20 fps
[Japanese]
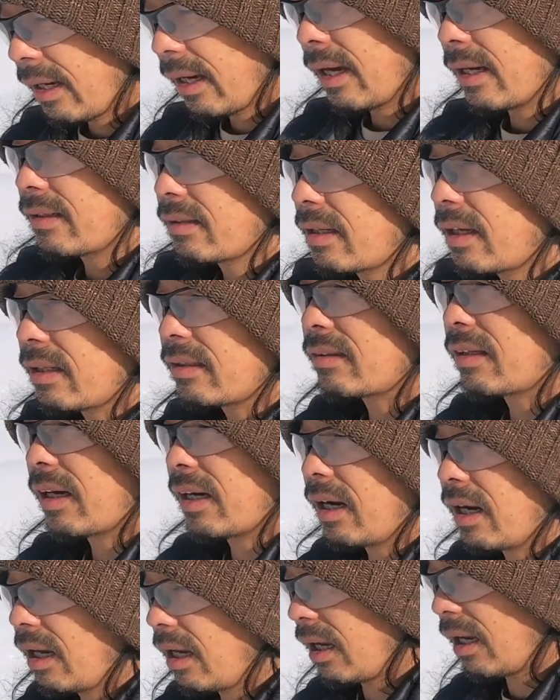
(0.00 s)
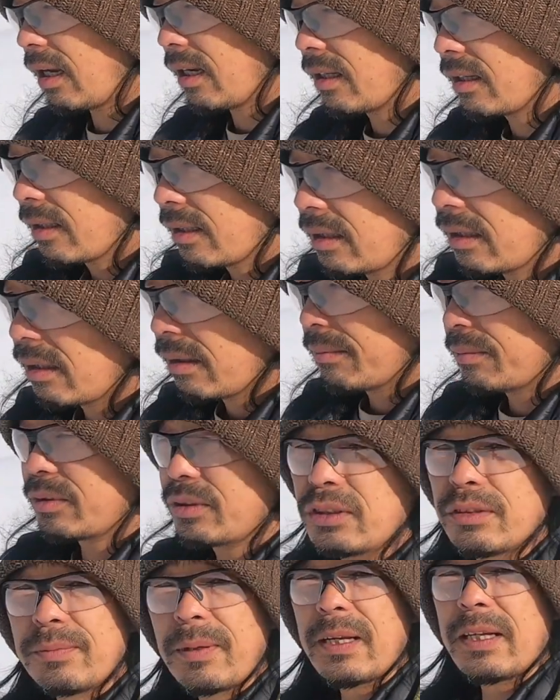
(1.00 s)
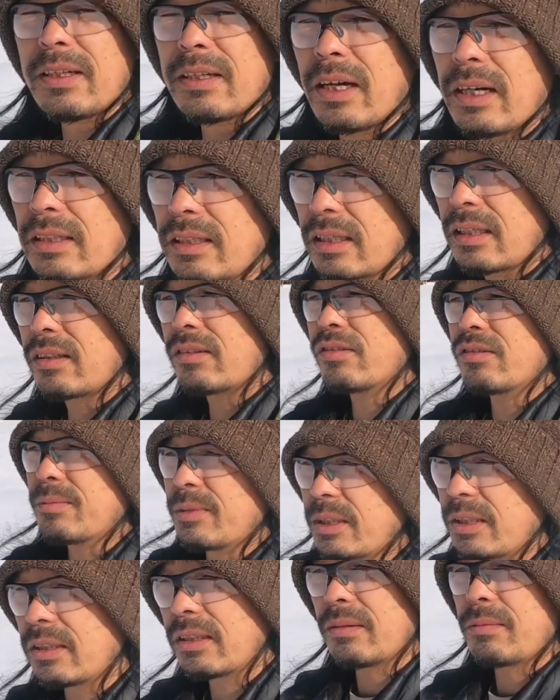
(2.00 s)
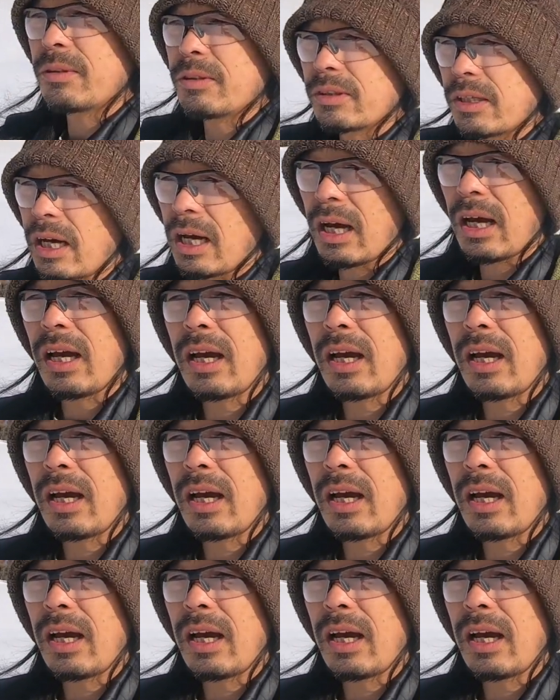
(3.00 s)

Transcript: うん、歩けるから。ブルーベリーの畑の方まで行ってみようか